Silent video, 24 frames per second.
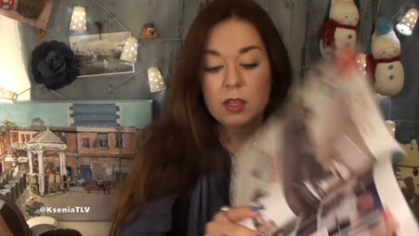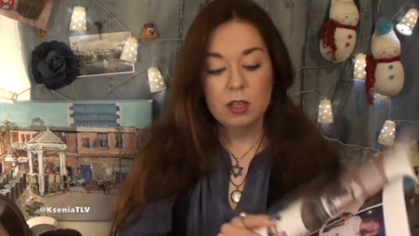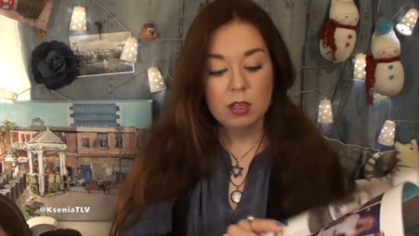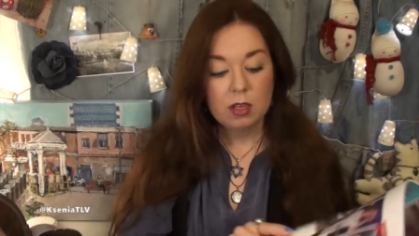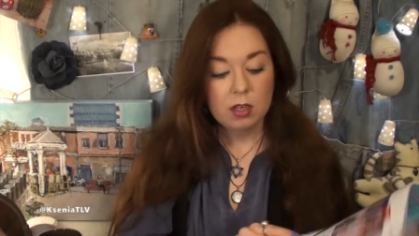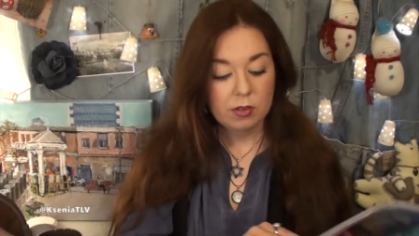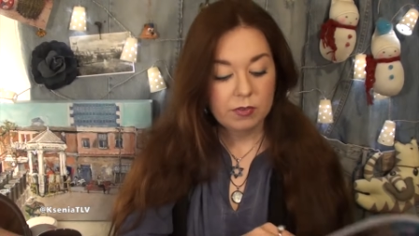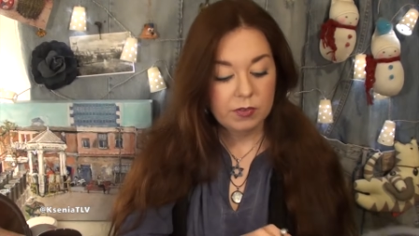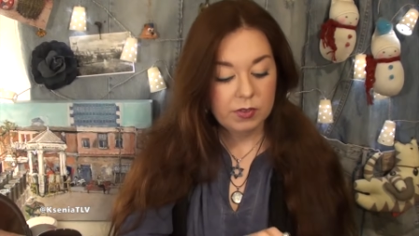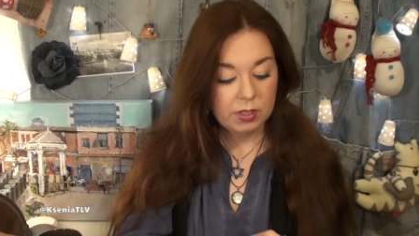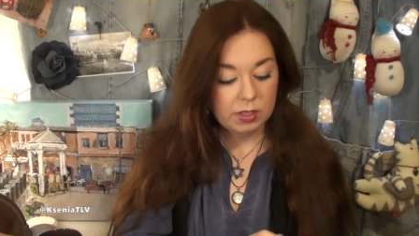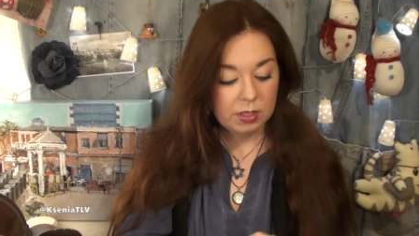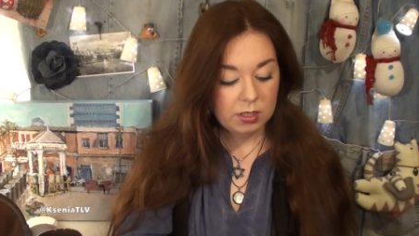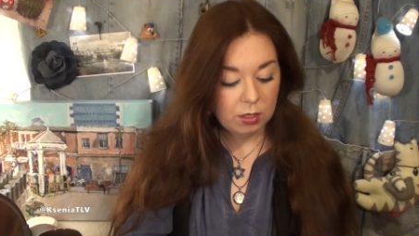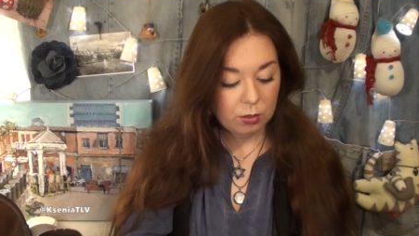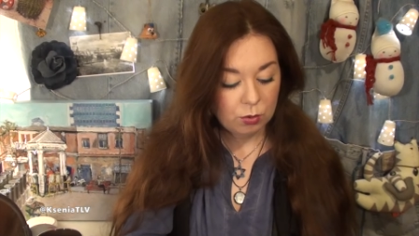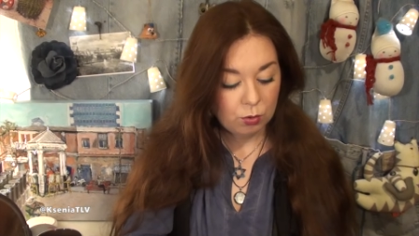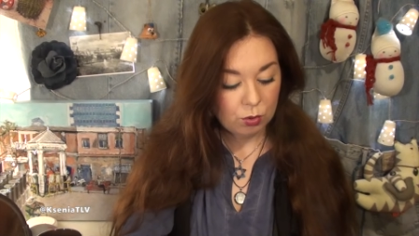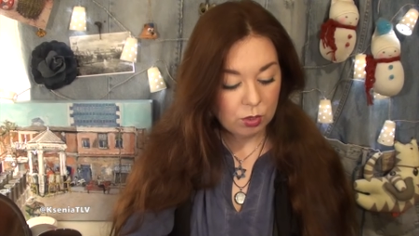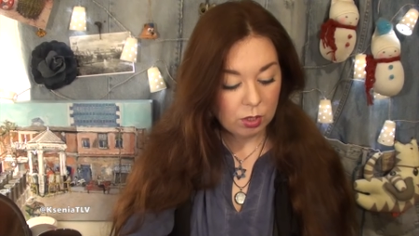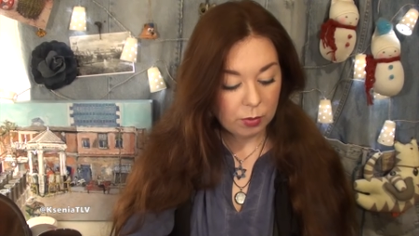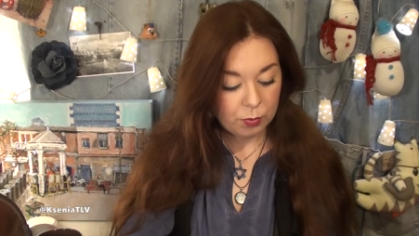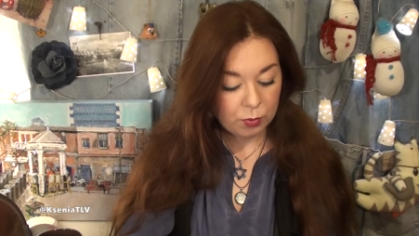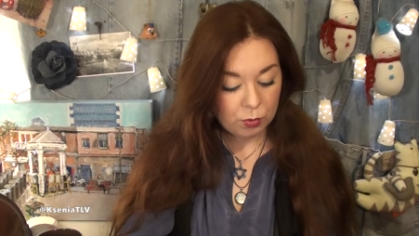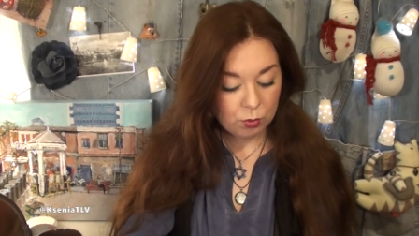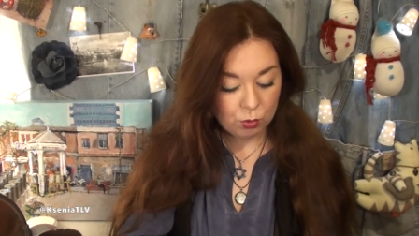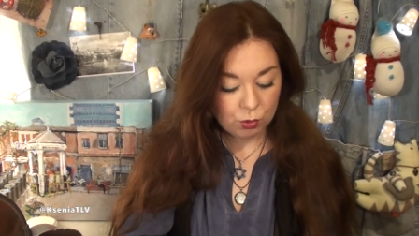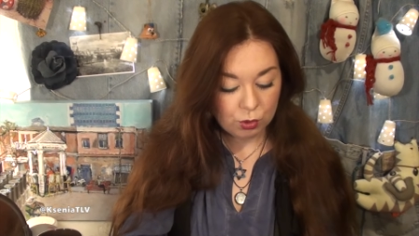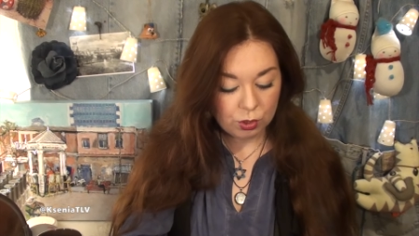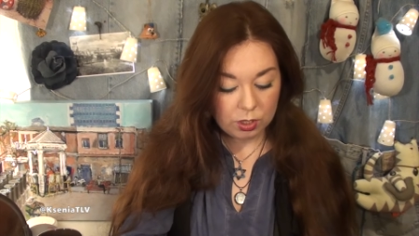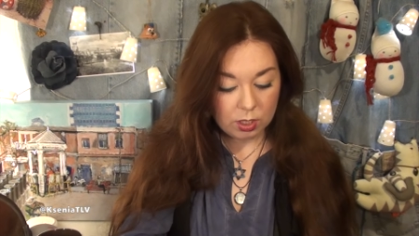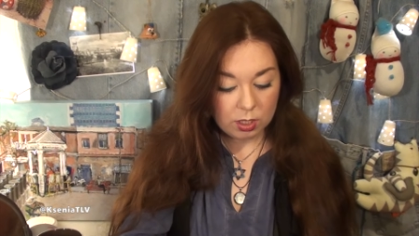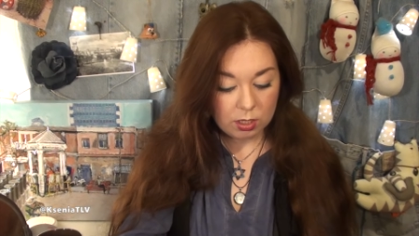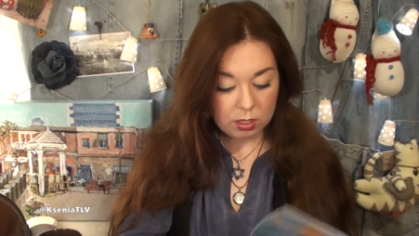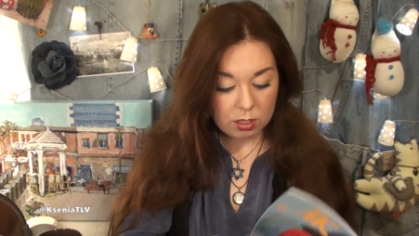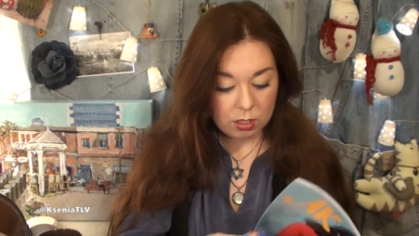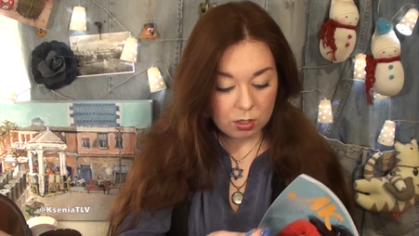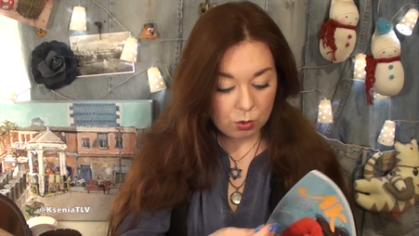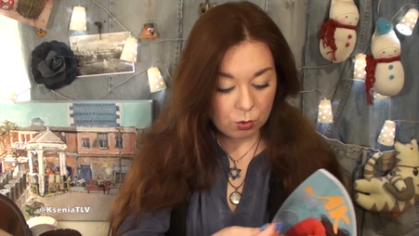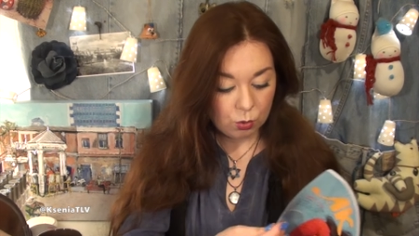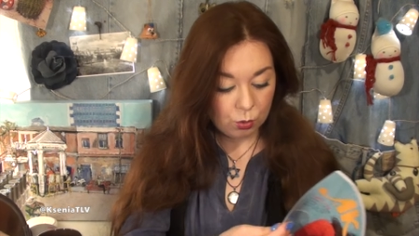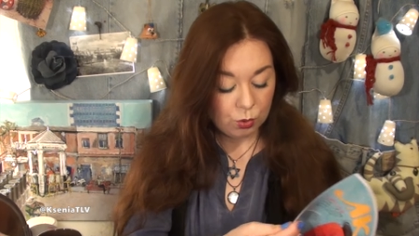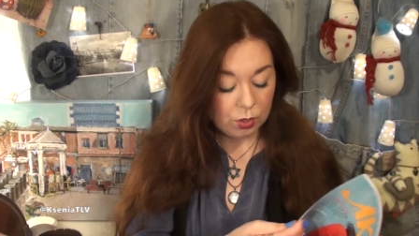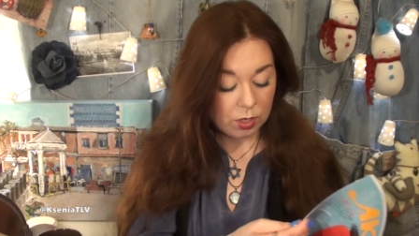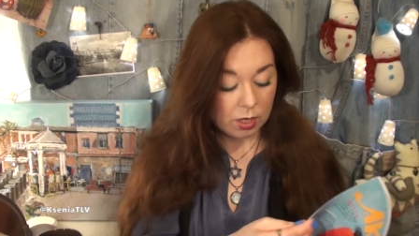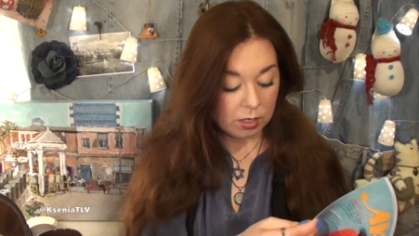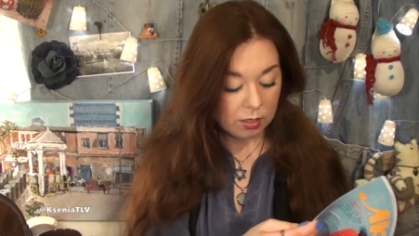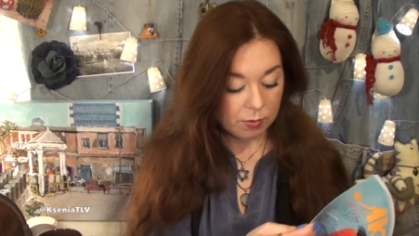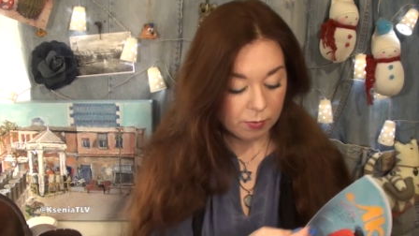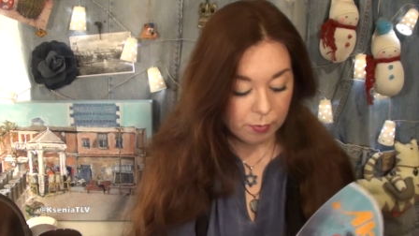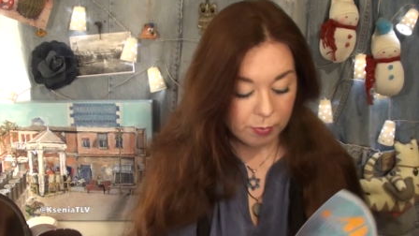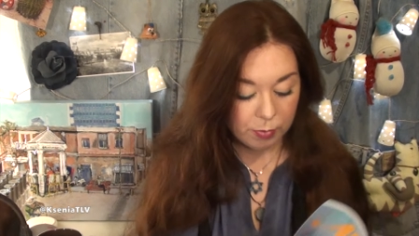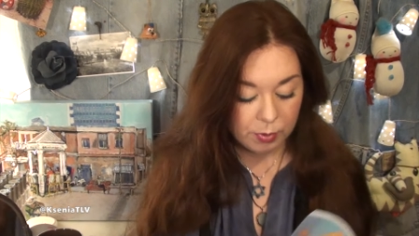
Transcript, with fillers: И как всегда тут обсуждение, куда,